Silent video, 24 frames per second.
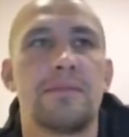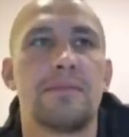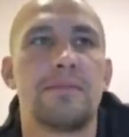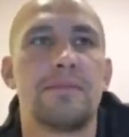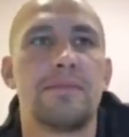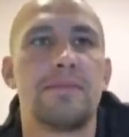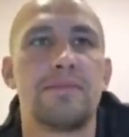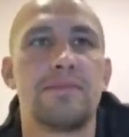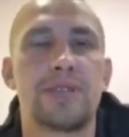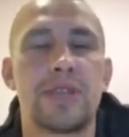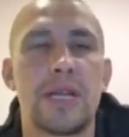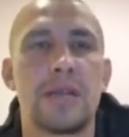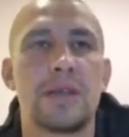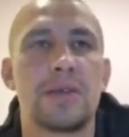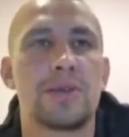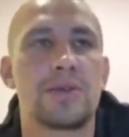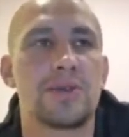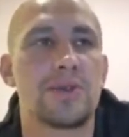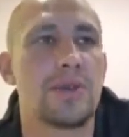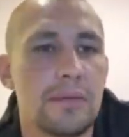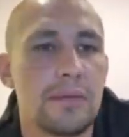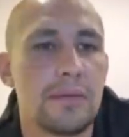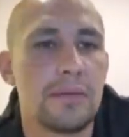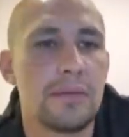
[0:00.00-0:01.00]
Жалко,
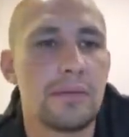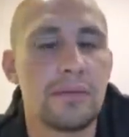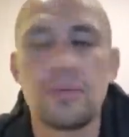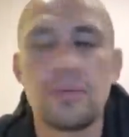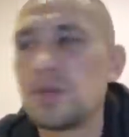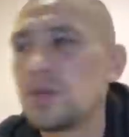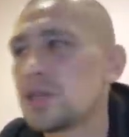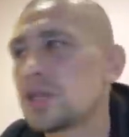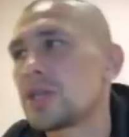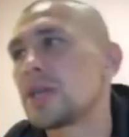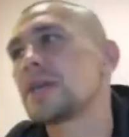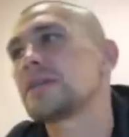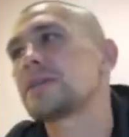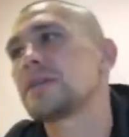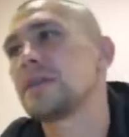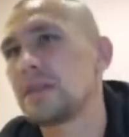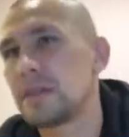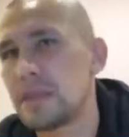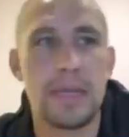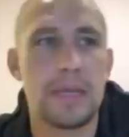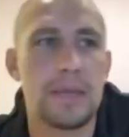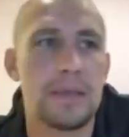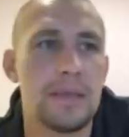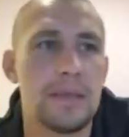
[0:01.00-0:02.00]
что ли? Ну не
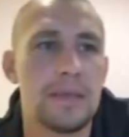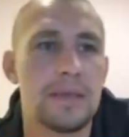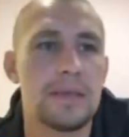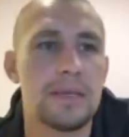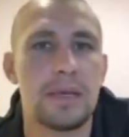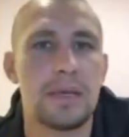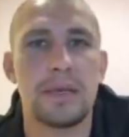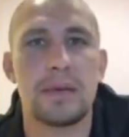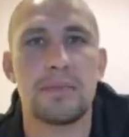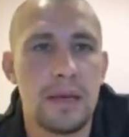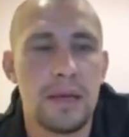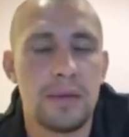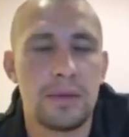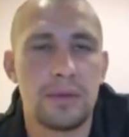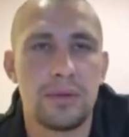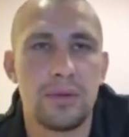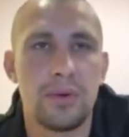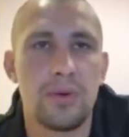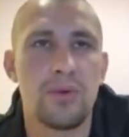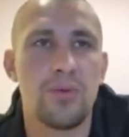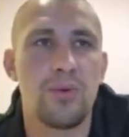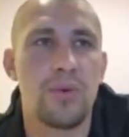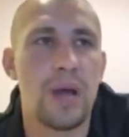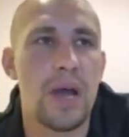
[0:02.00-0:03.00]
шастает там нигде, там
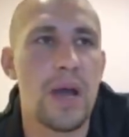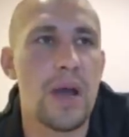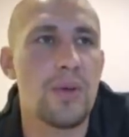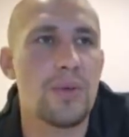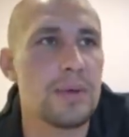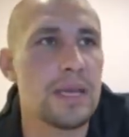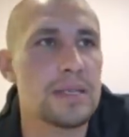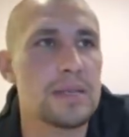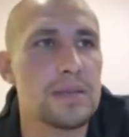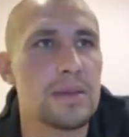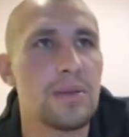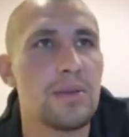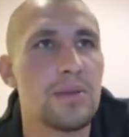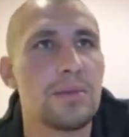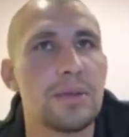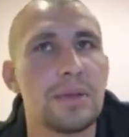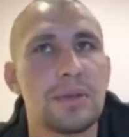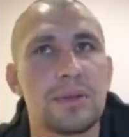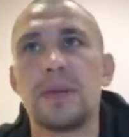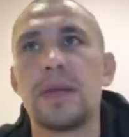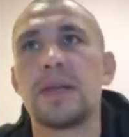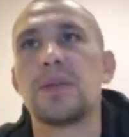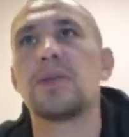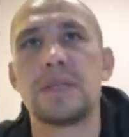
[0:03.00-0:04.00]
то рука у него сломана,
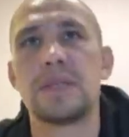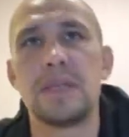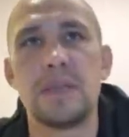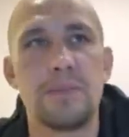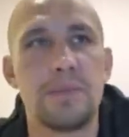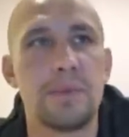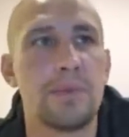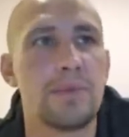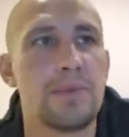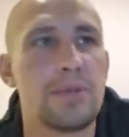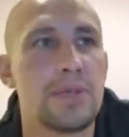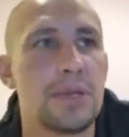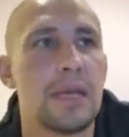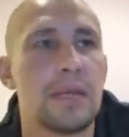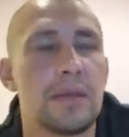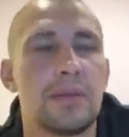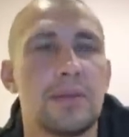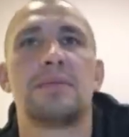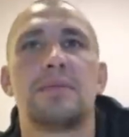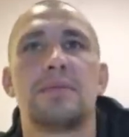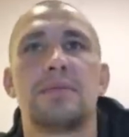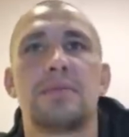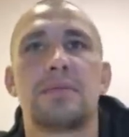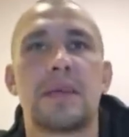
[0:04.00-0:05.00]
то он получил,
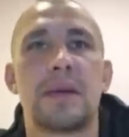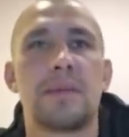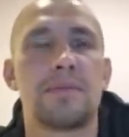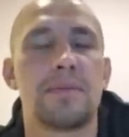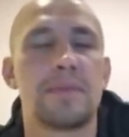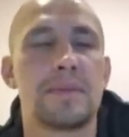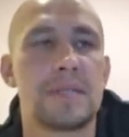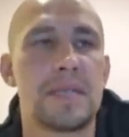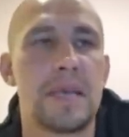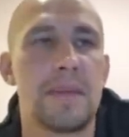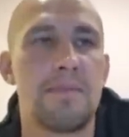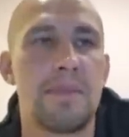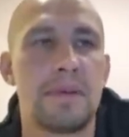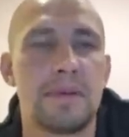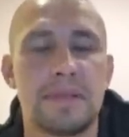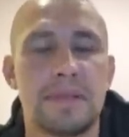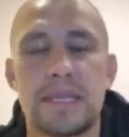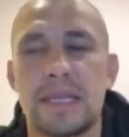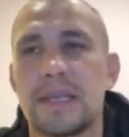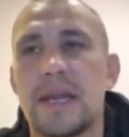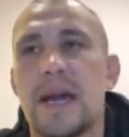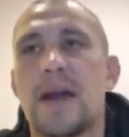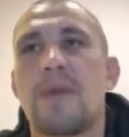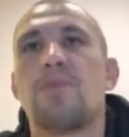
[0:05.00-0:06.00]
то там за,
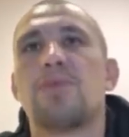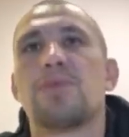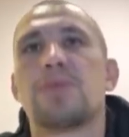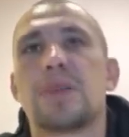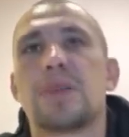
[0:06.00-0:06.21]
за даму за